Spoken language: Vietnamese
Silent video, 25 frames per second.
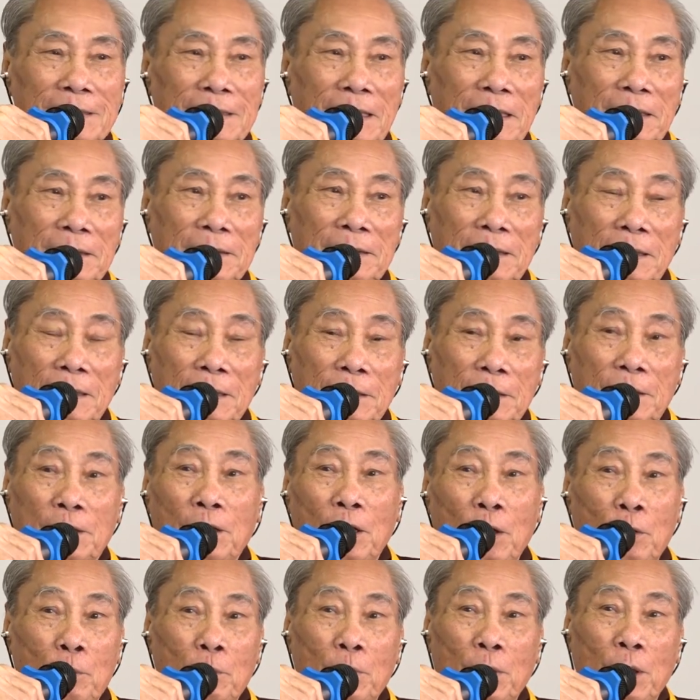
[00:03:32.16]
Đó,
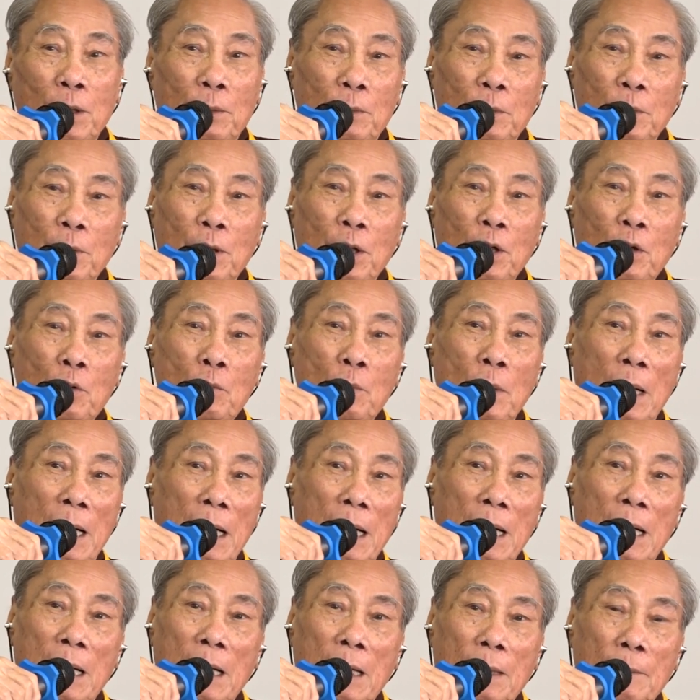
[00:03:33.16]
nếu nếu
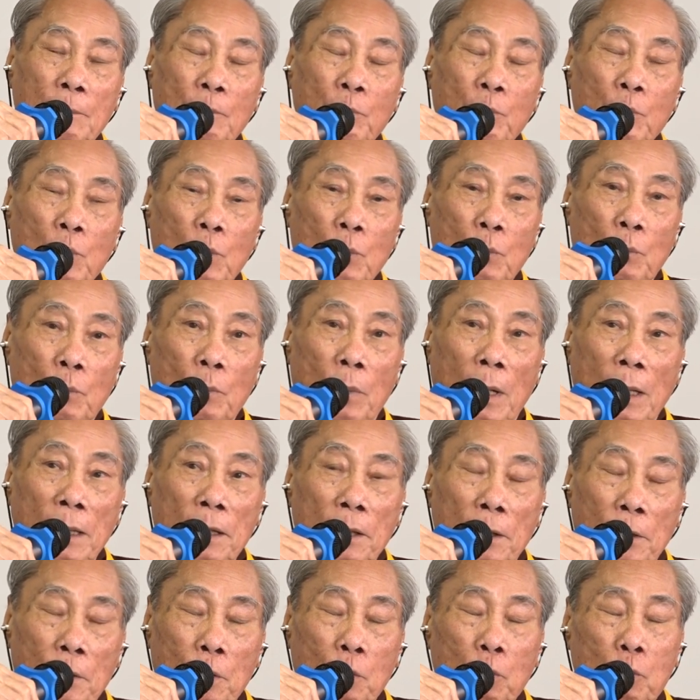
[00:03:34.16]
mà
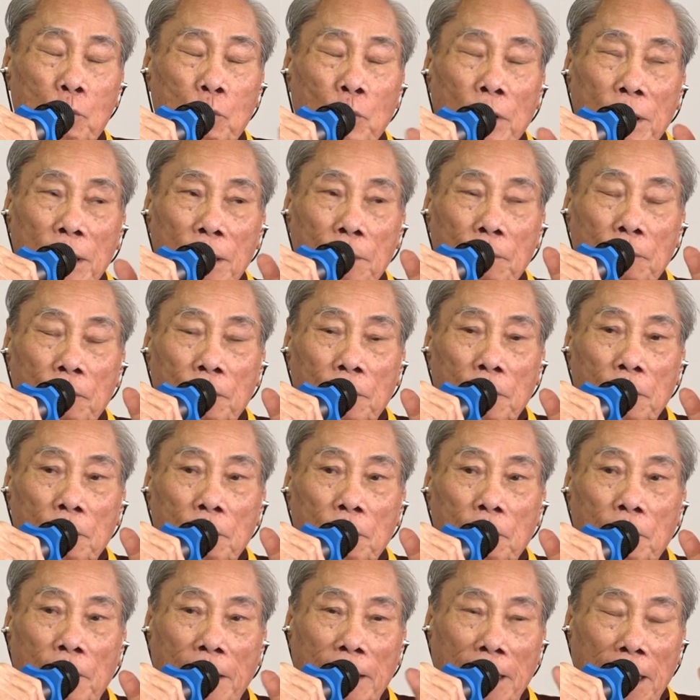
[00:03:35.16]
phải hiểu,
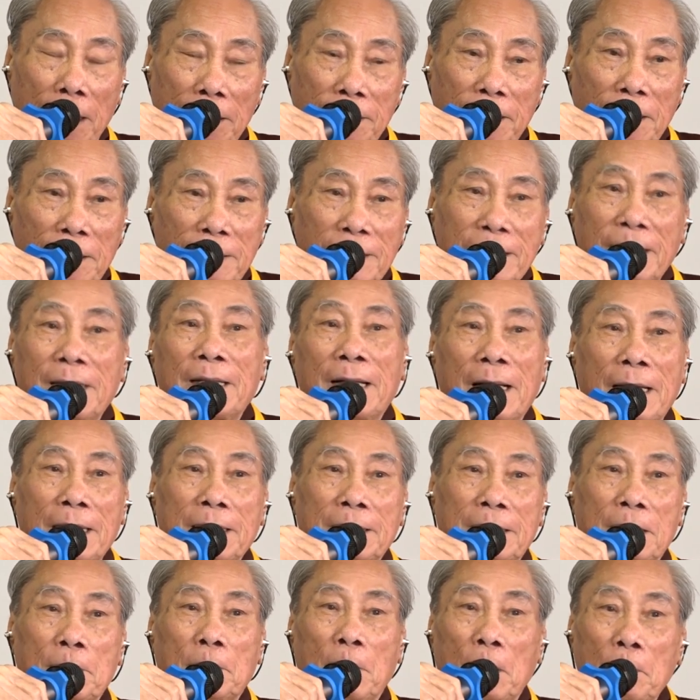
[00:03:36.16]
phải giải thích cái
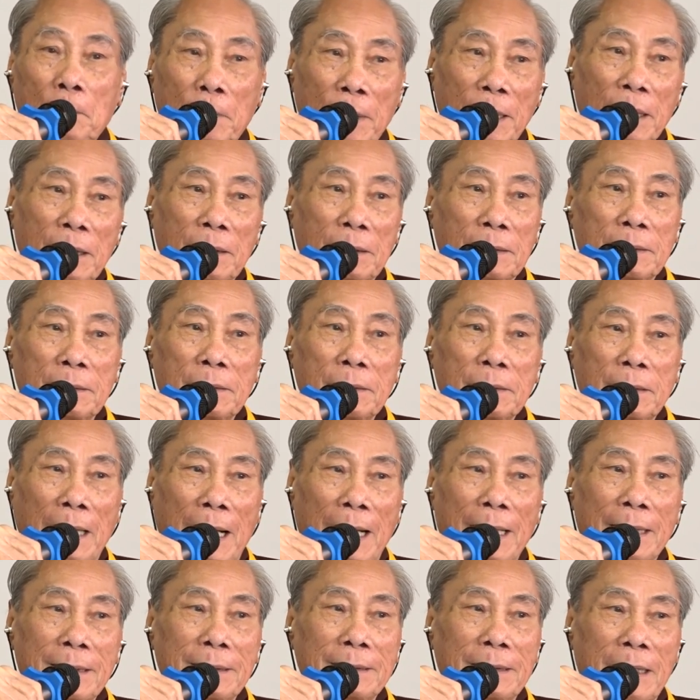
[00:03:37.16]
này thì mới biết
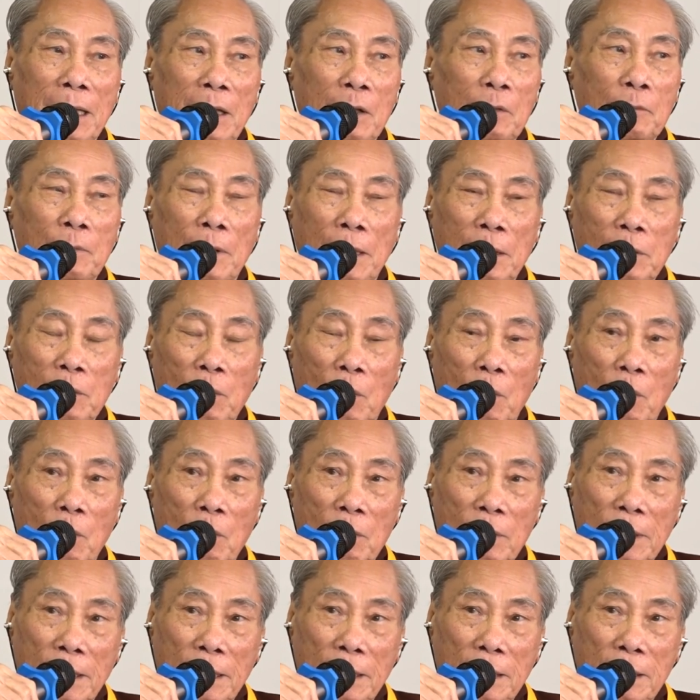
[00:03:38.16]
tại sao phải
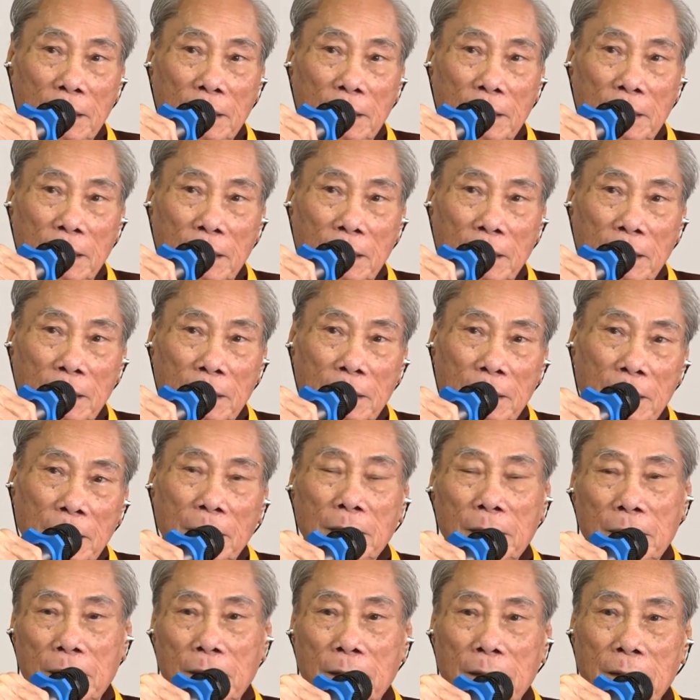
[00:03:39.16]
có cái cái
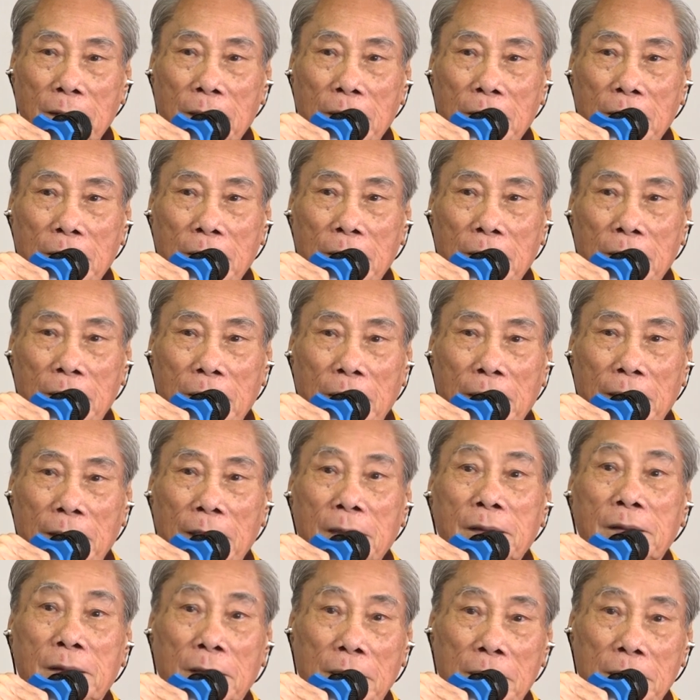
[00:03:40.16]
cái
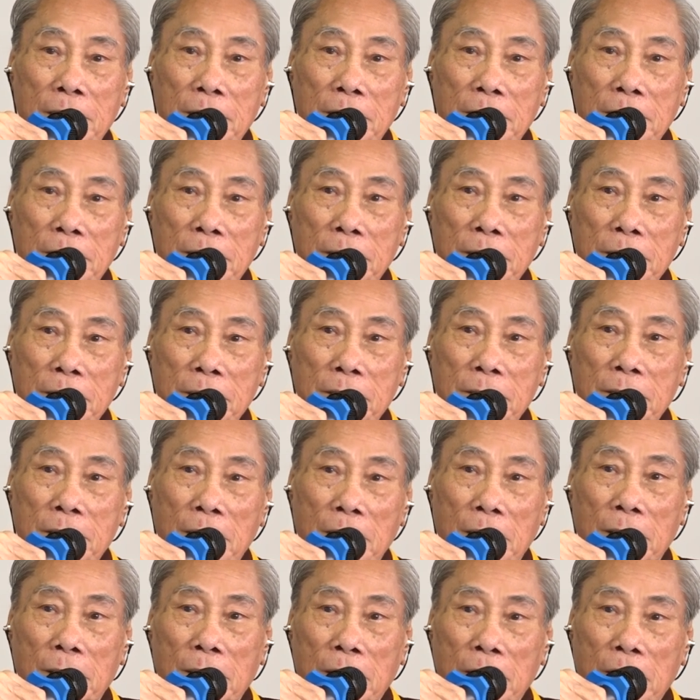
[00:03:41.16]
điện từ,
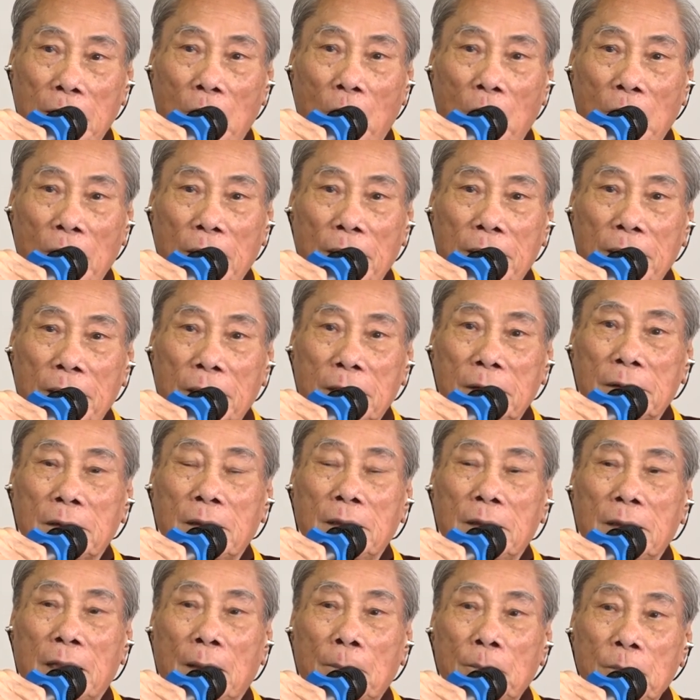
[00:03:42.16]
có cái điện
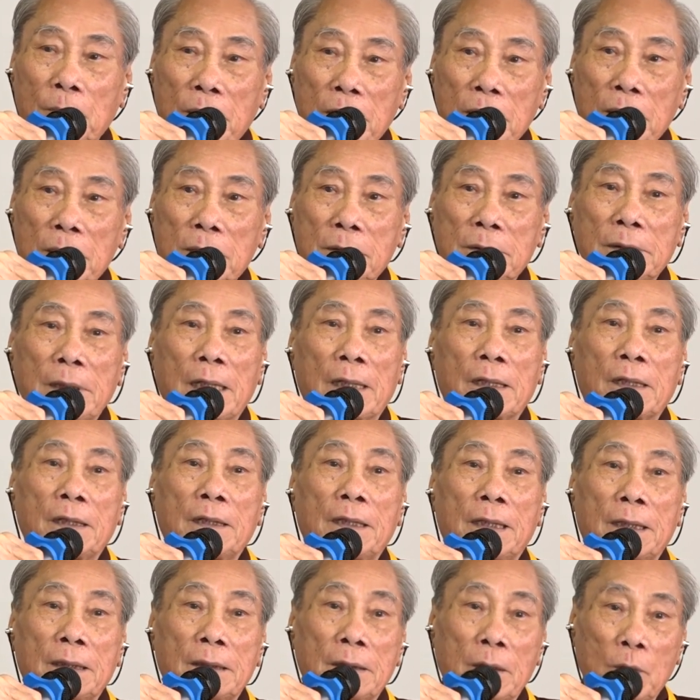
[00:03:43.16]
từ âm dương và
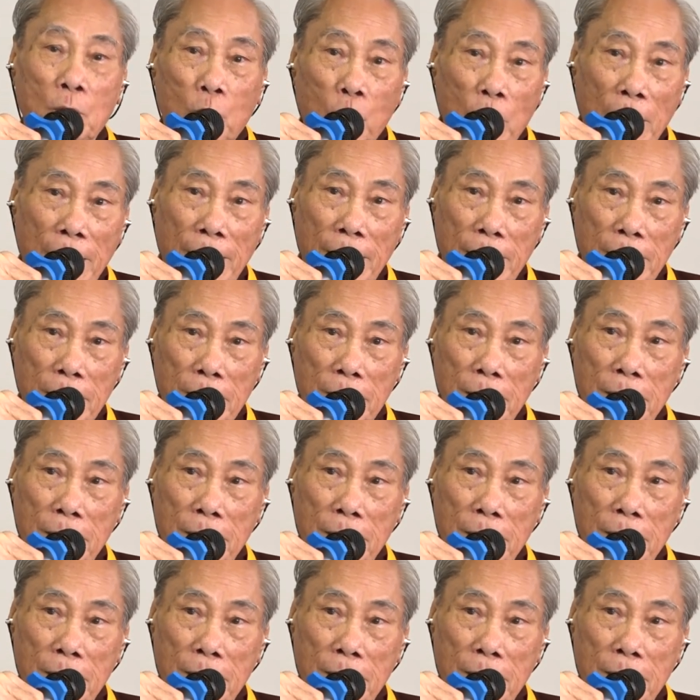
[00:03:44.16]
cái điện từ quang.